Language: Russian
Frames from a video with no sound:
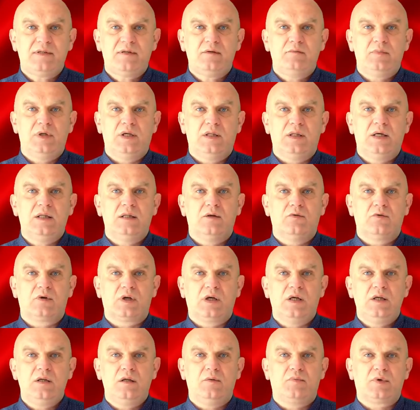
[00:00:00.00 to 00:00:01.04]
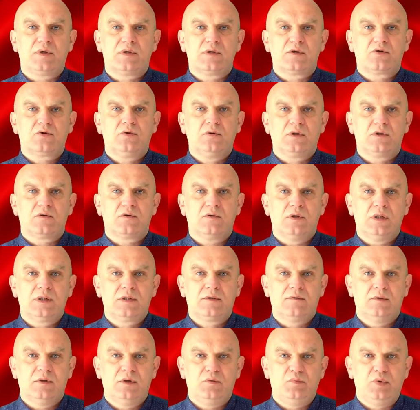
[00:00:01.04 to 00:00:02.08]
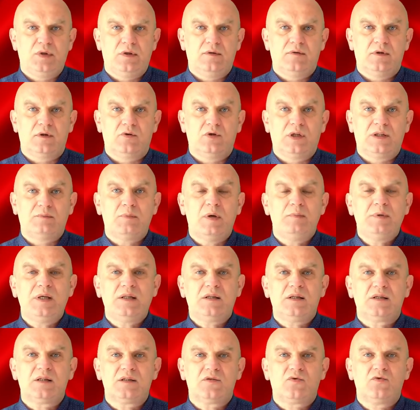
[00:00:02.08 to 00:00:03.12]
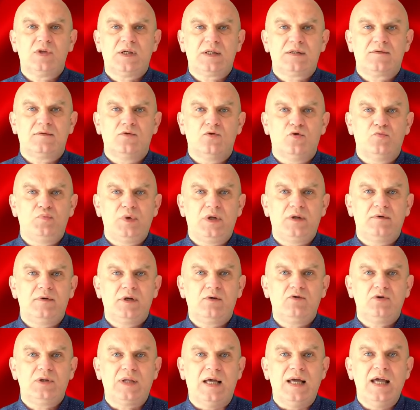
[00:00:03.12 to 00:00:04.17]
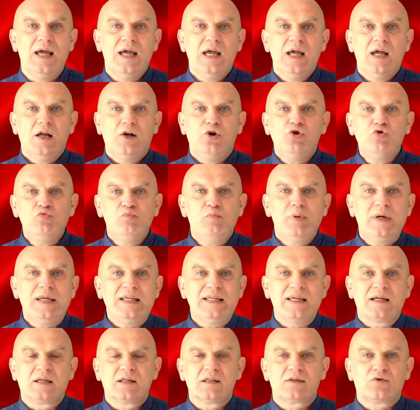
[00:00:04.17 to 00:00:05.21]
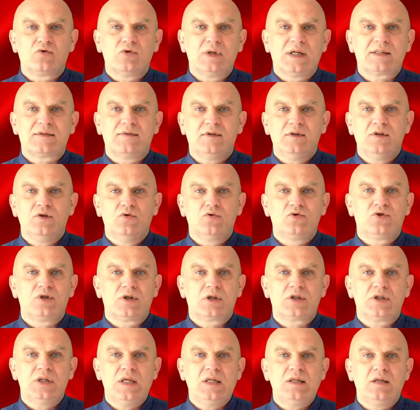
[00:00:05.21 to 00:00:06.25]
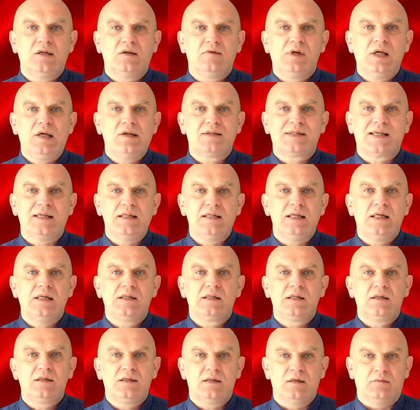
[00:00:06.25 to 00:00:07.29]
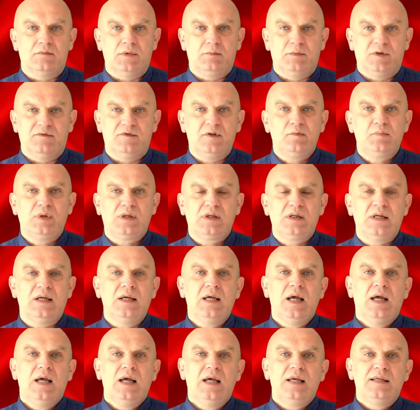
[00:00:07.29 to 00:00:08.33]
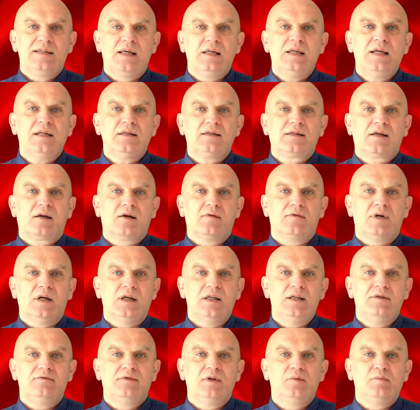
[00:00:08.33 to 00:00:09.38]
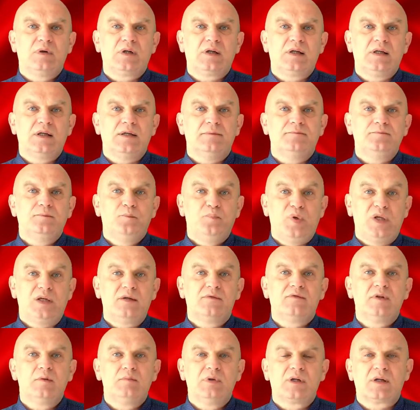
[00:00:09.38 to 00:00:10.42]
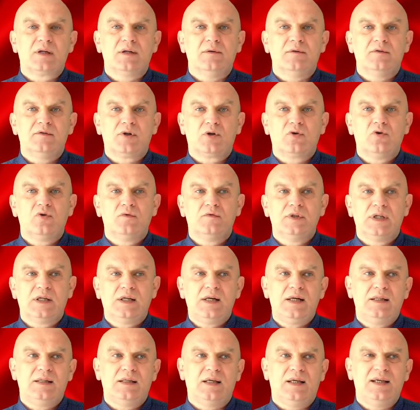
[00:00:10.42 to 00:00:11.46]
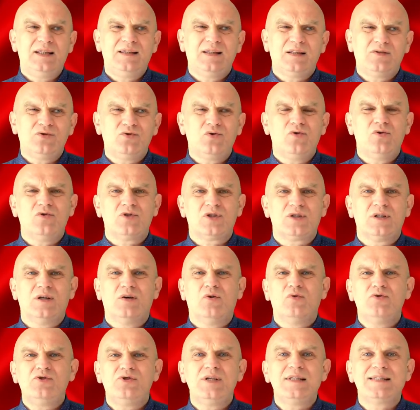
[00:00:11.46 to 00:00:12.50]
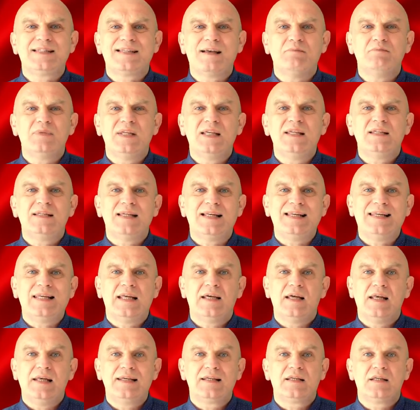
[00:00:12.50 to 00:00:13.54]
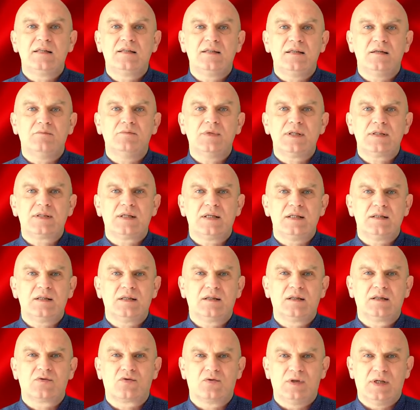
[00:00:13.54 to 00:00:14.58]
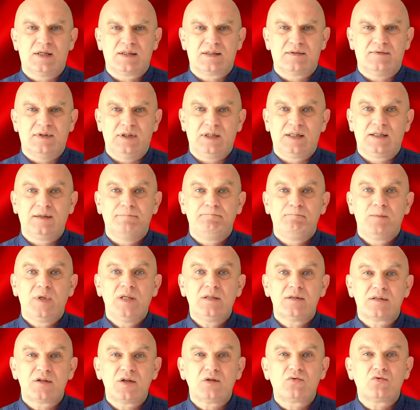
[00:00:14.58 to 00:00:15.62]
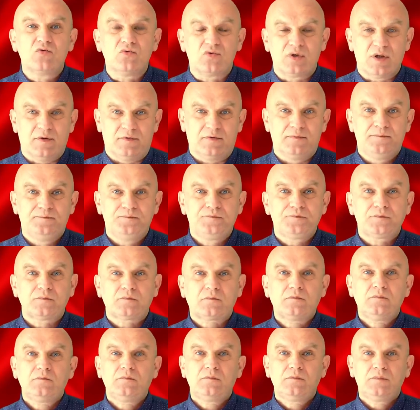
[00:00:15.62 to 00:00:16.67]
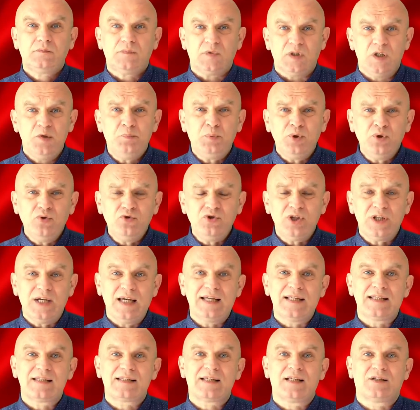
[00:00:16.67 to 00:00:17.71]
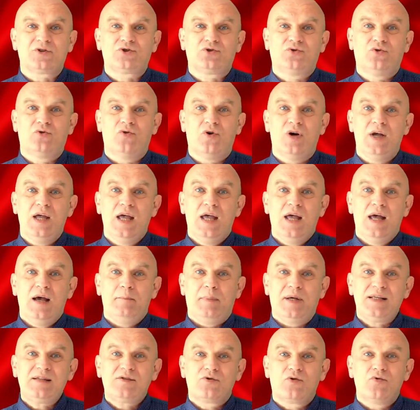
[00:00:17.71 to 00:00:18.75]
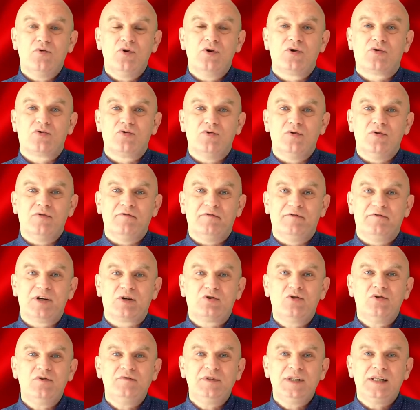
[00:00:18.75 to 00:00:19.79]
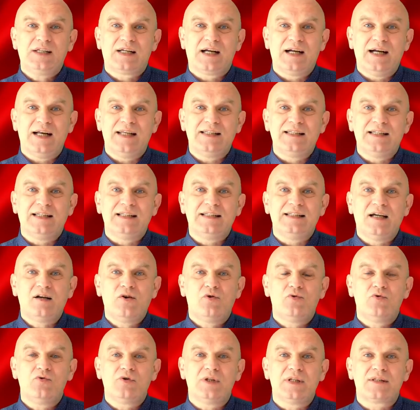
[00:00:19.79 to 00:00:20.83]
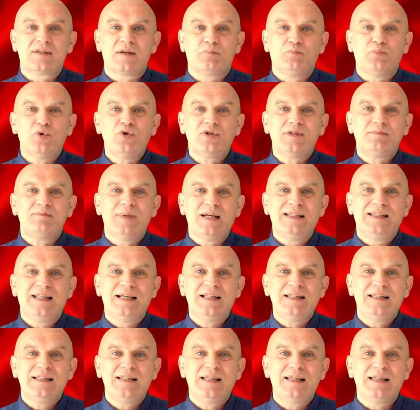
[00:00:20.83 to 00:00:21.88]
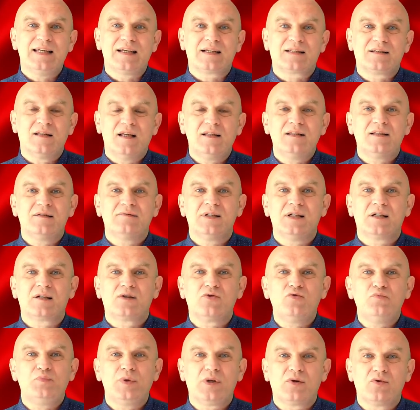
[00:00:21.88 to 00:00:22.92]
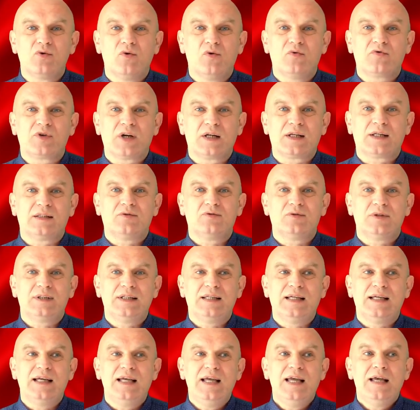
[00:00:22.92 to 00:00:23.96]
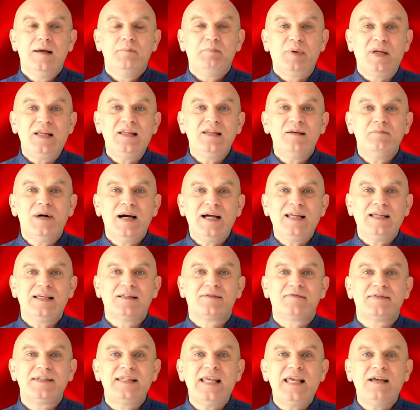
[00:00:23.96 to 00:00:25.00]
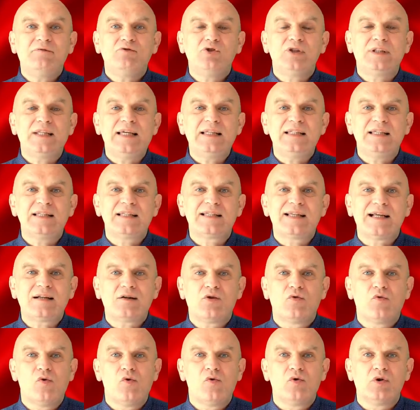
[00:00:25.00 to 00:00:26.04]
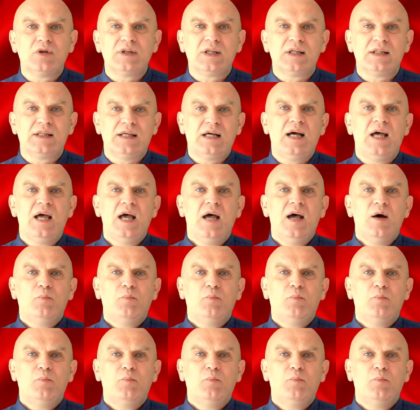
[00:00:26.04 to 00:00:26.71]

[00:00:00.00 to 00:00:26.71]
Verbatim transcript: себе, да, на Украине произошел государственный переворот. От момента государственного переворота любые государственные учреждения являются нелегитимными. Выборы Зеленского и выборы, перевыборы Верховной Рады – это тоже очень сомнительная легитимность этих государственных институтов. И получается, что поскольку в Верховной Раде находится постмайданная клановая группировка, которая принимает все вот эти законы да,